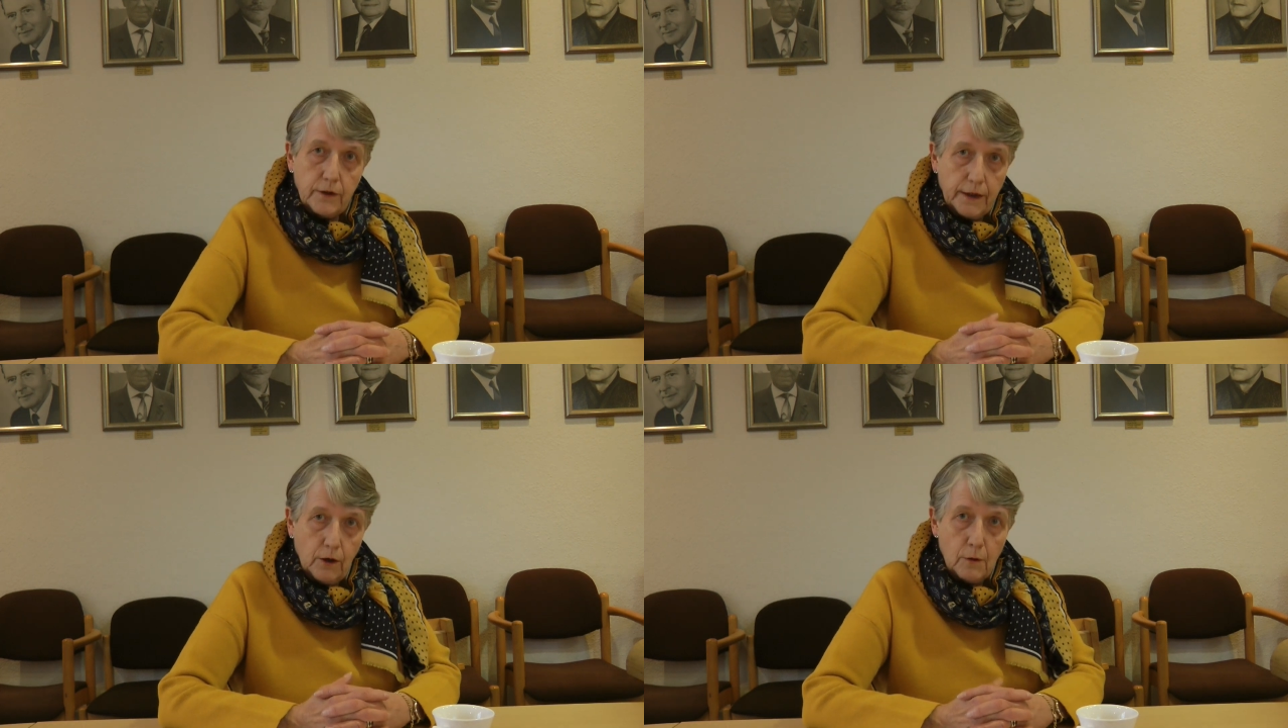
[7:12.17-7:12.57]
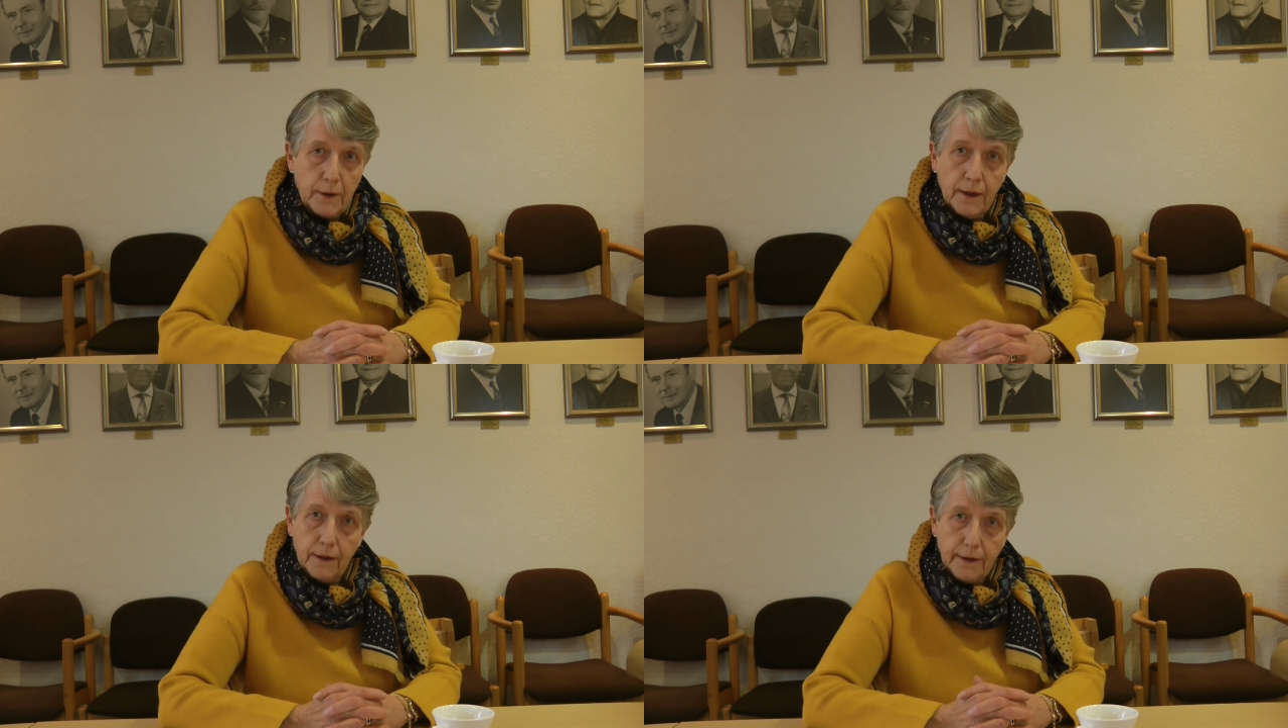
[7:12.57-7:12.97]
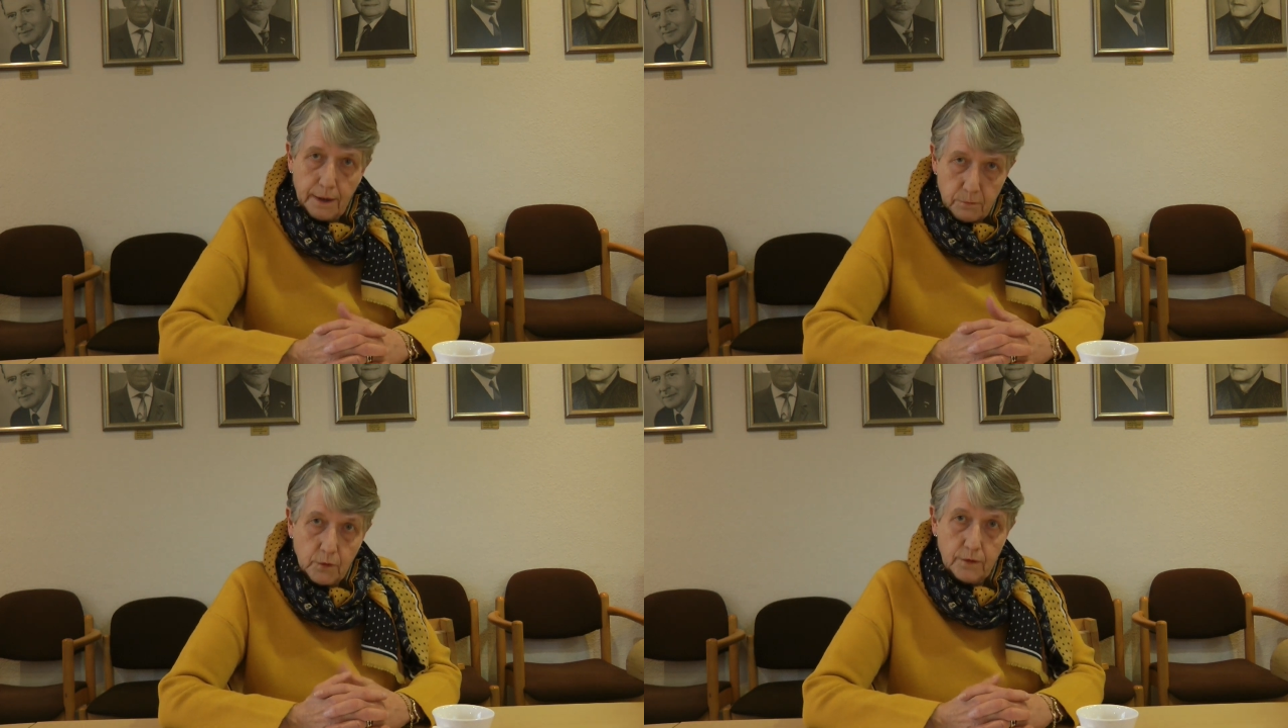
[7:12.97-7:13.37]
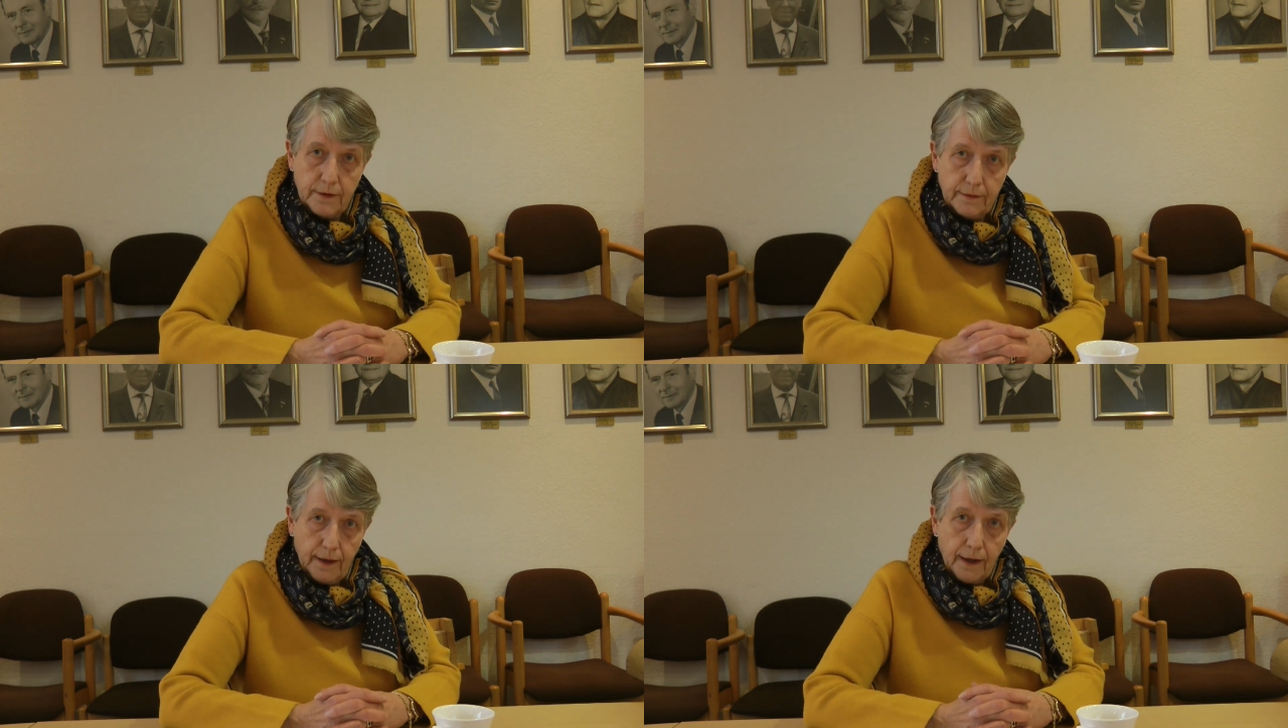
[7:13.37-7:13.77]
die Kolpinger nehmen uns
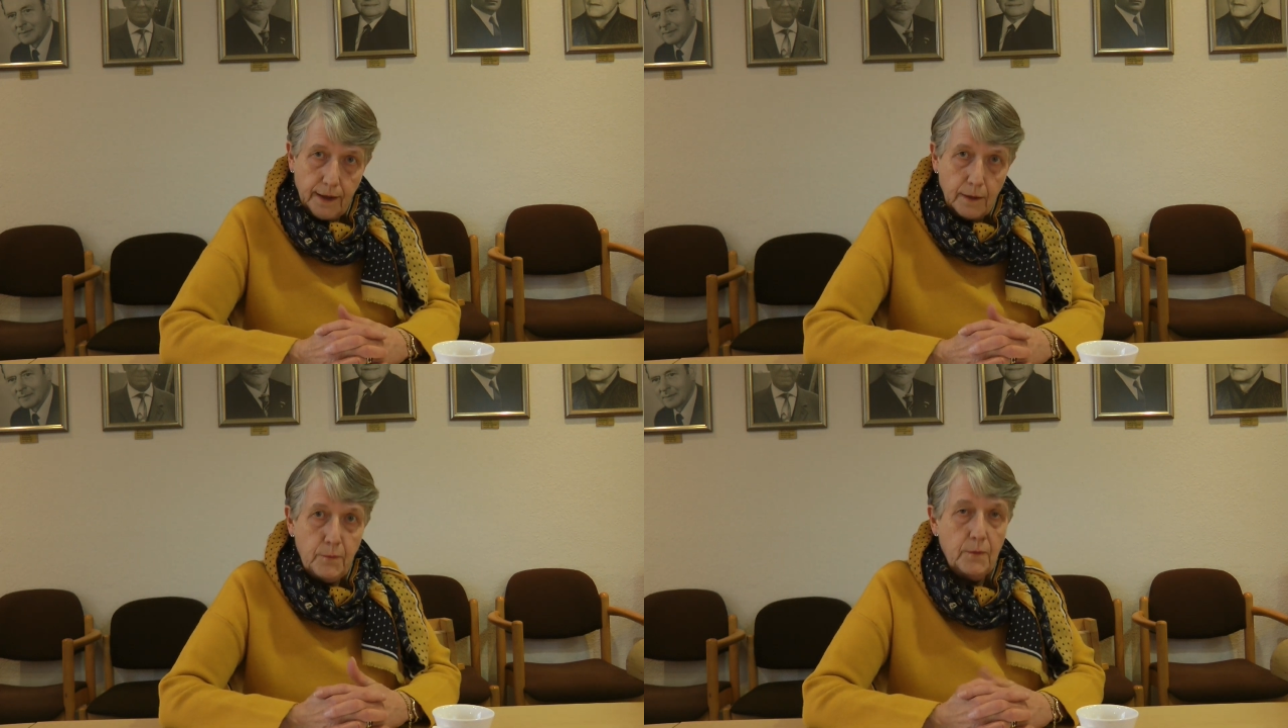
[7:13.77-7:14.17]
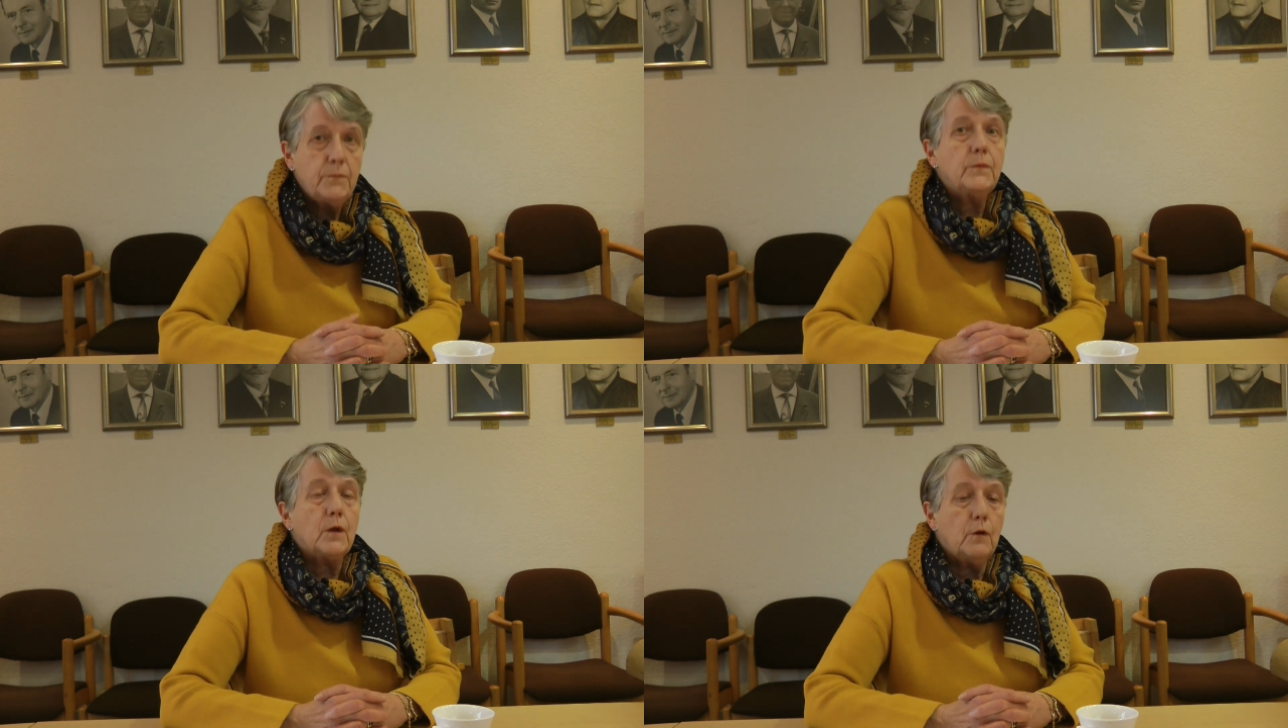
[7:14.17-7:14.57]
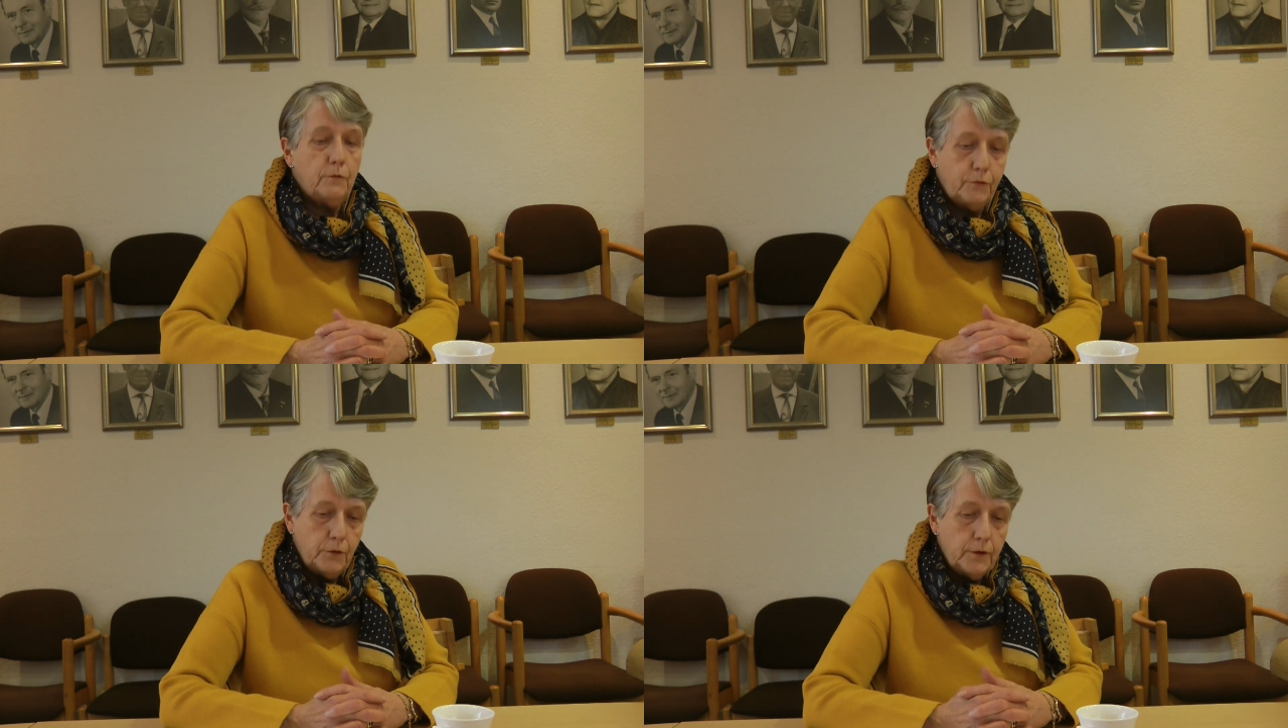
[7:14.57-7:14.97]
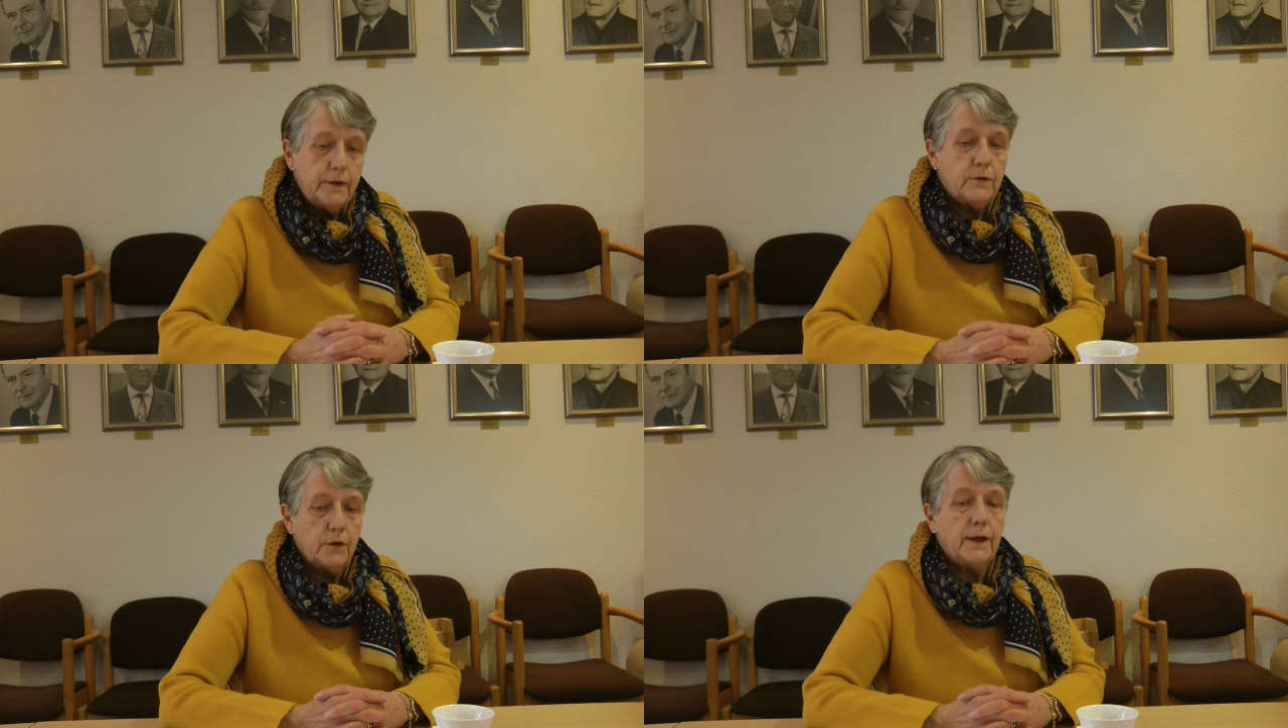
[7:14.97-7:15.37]
die Sachen ab und fügen
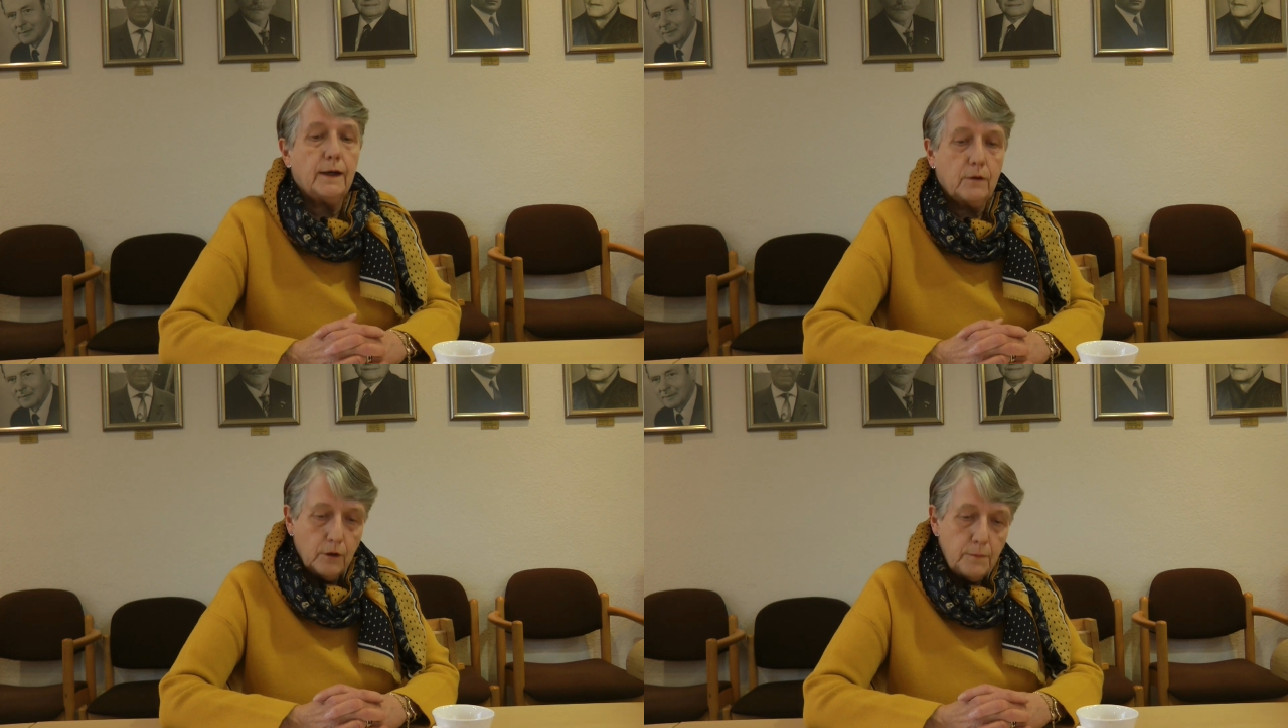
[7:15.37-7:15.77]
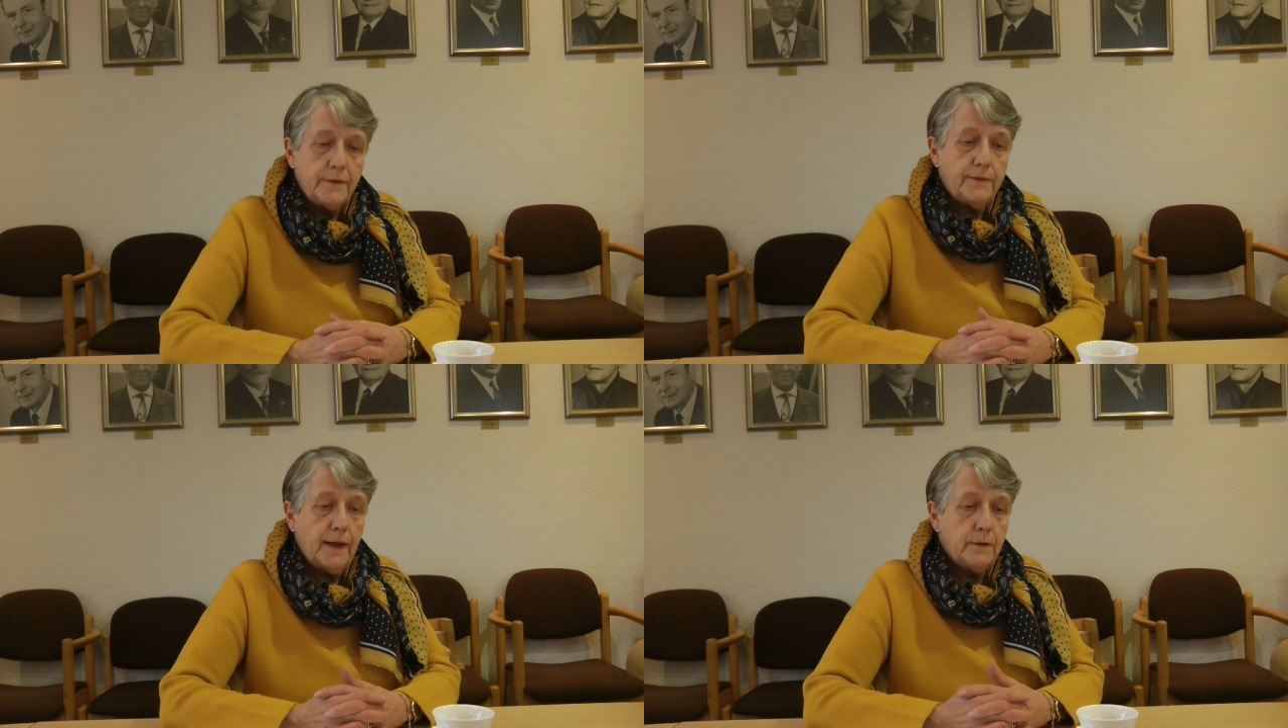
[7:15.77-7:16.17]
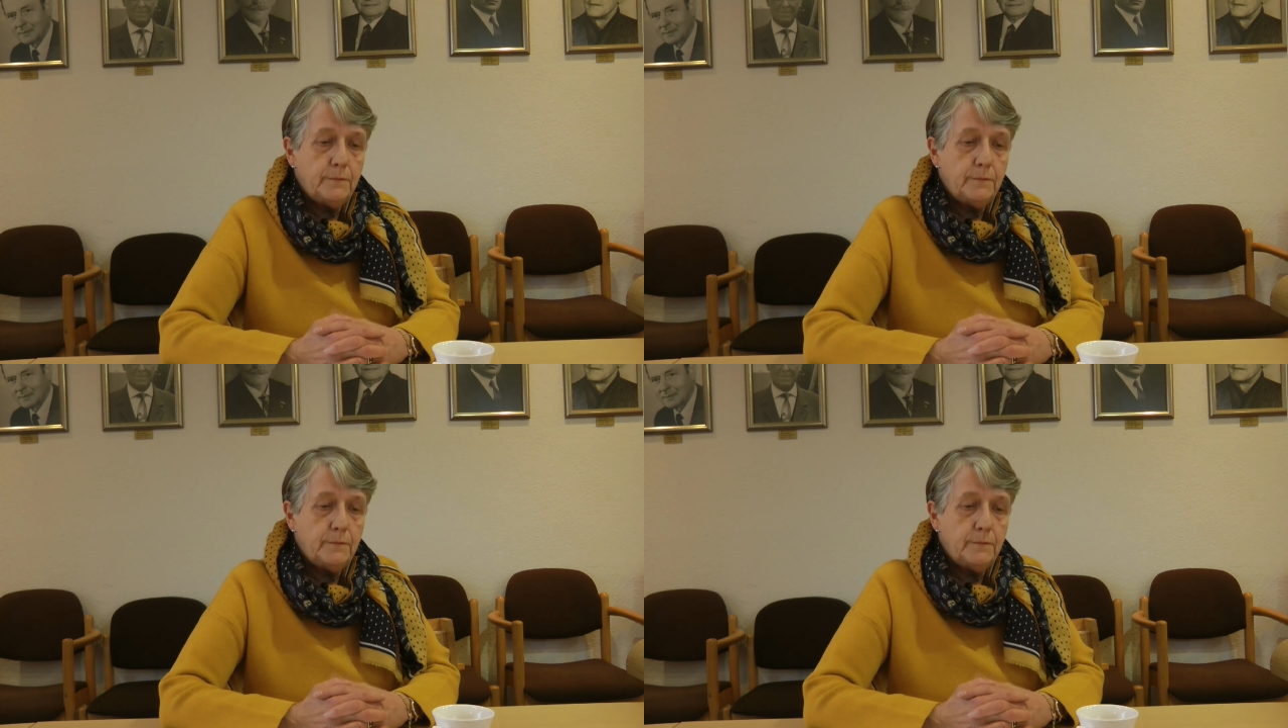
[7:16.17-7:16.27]
die zu ihrer kolping